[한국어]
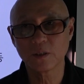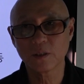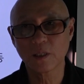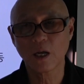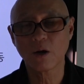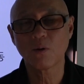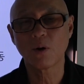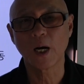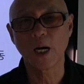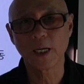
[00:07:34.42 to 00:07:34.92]

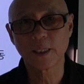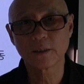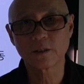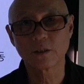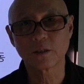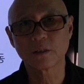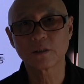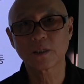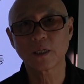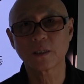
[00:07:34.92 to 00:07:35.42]
생활,
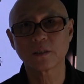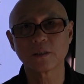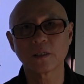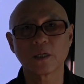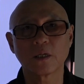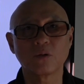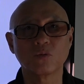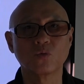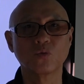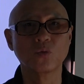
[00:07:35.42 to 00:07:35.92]

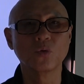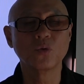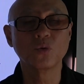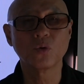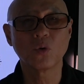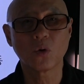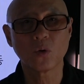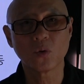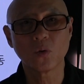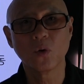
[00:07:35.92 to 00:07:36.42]
정상적인
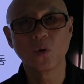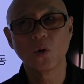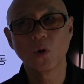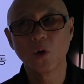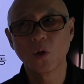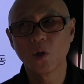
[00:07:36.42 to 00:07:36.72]
운동